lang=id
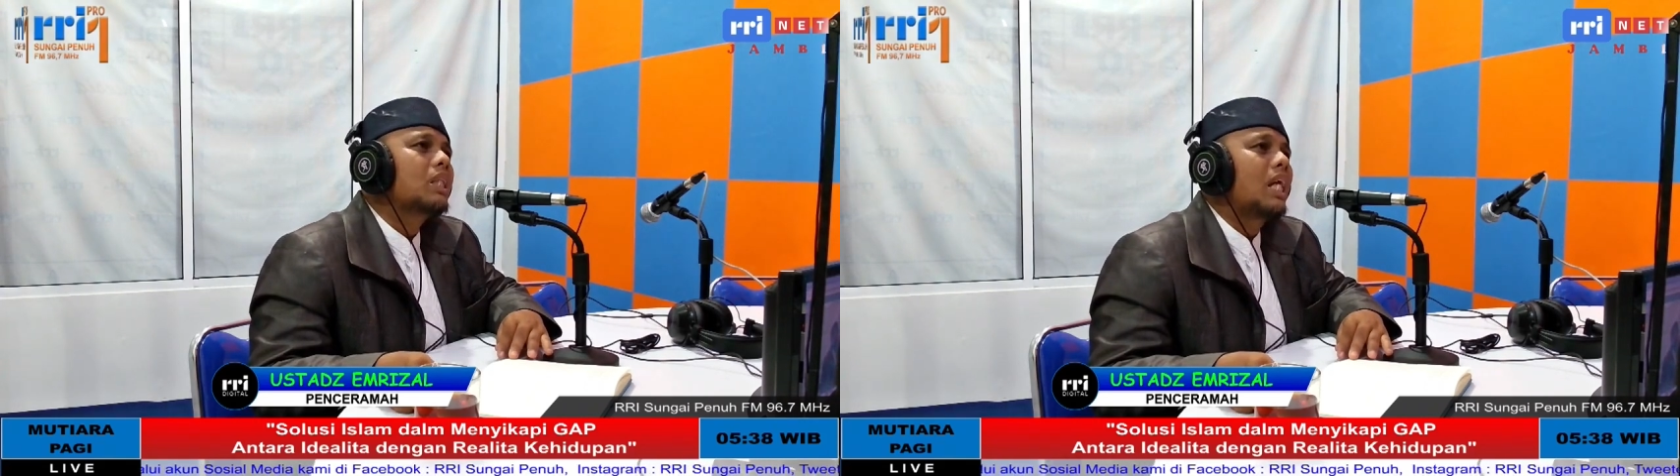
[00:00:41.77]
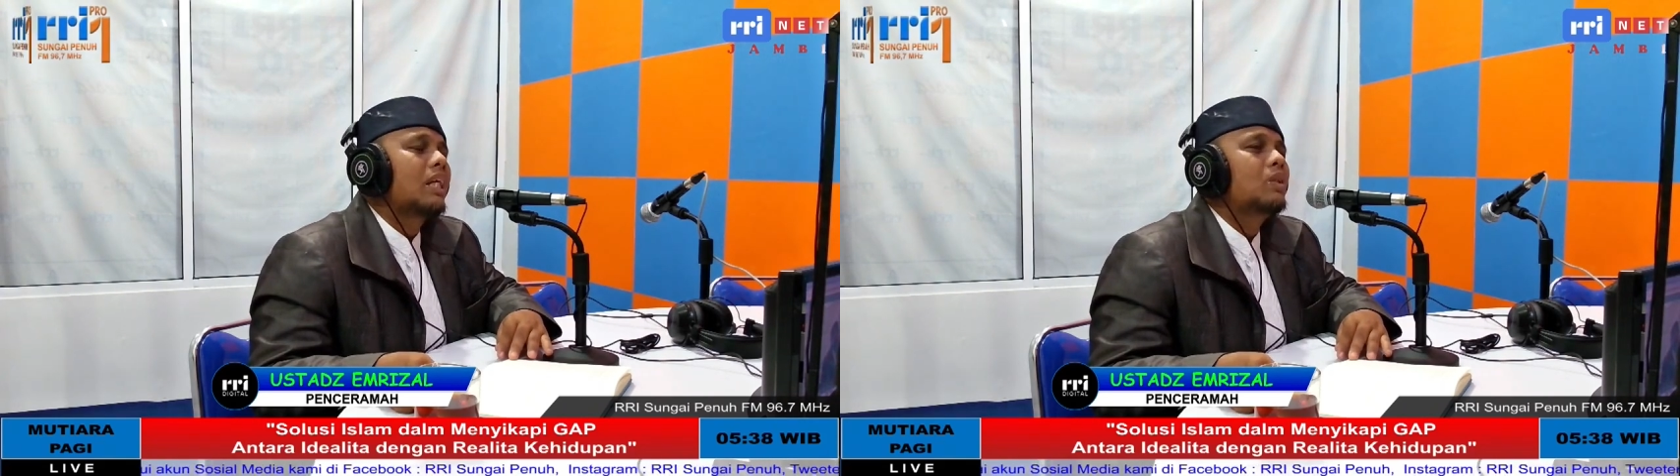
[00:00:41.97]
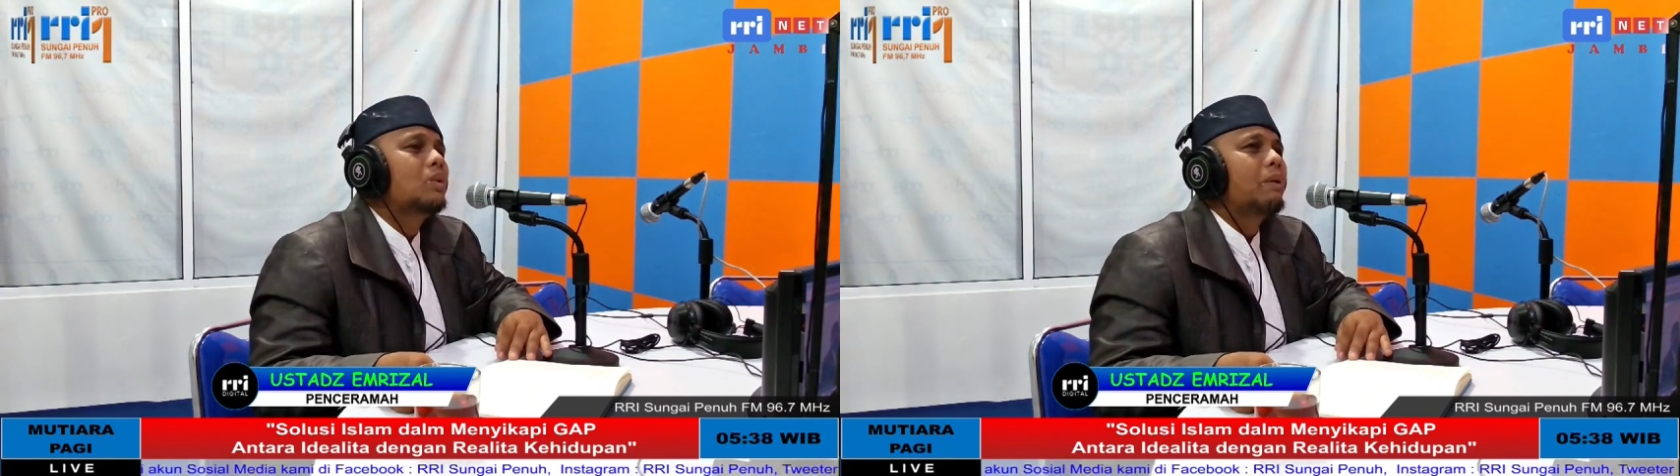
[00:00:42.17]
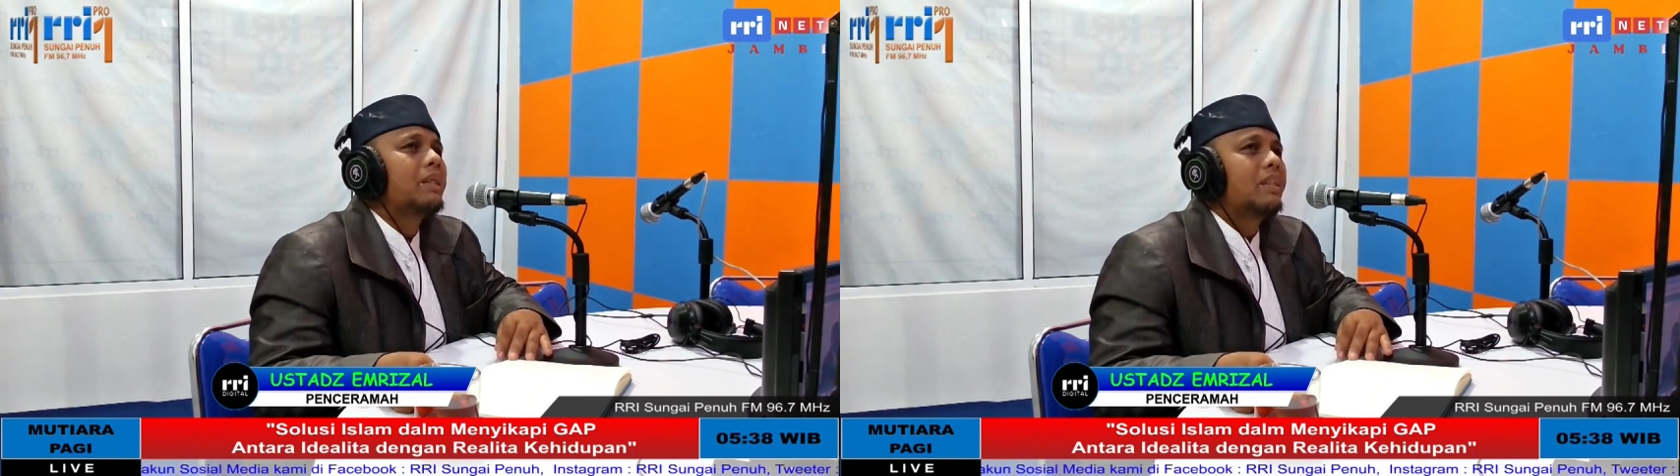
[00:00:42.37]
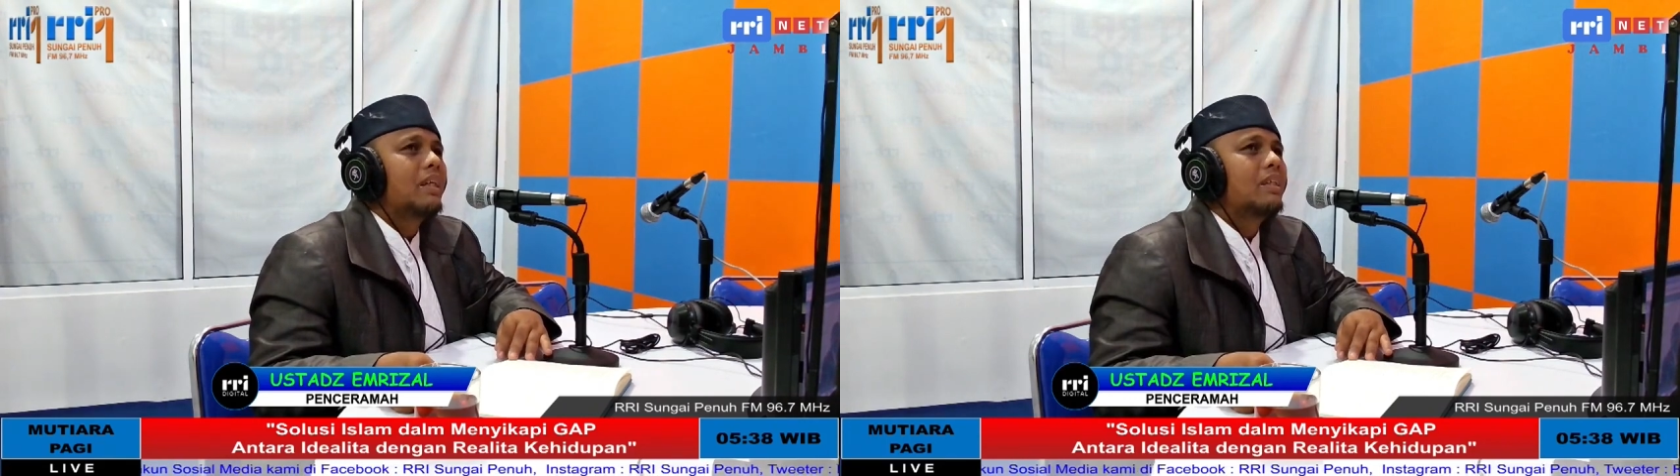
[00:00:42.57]
kita
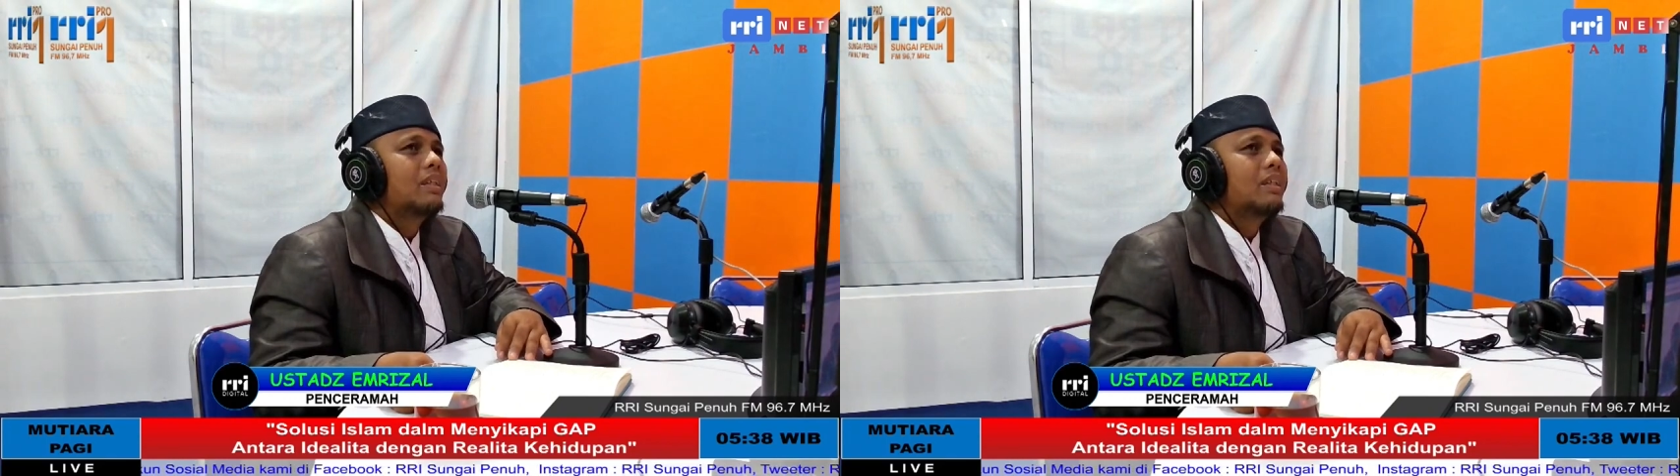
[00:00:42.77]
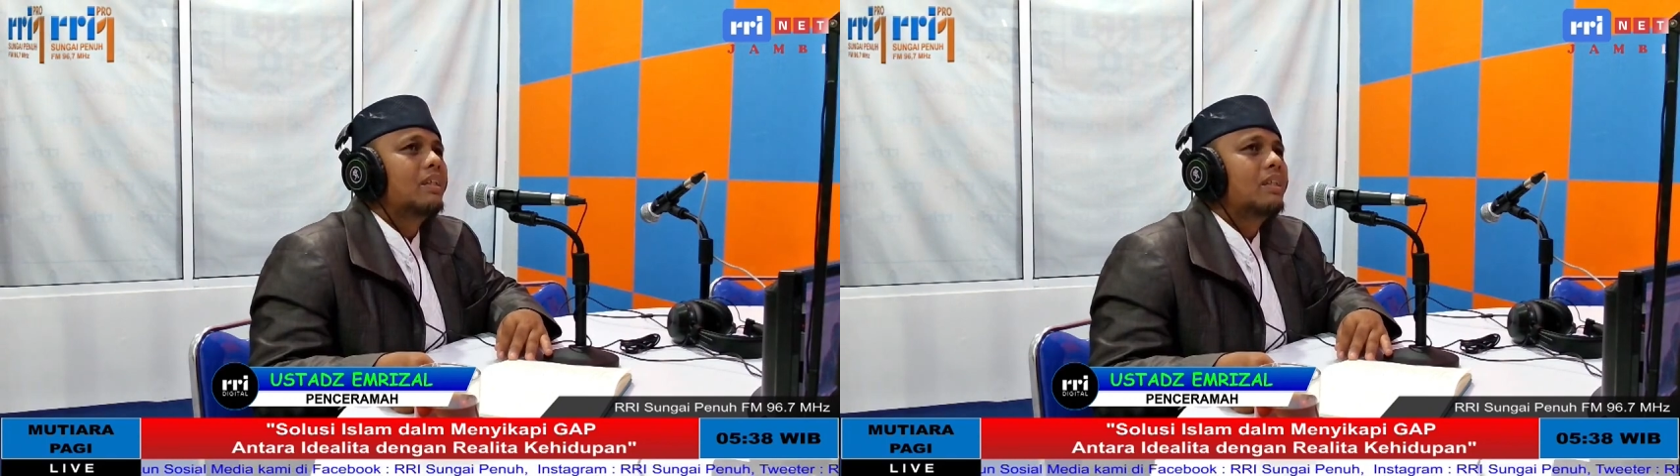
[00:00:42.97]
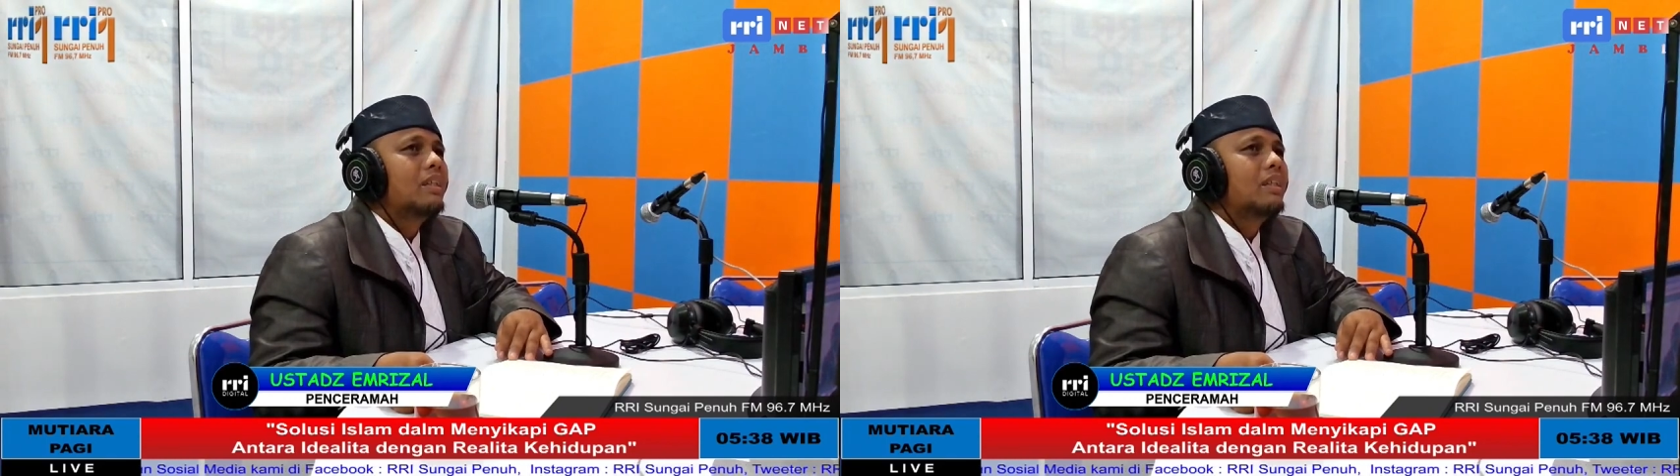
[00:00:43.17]
kehidupannya.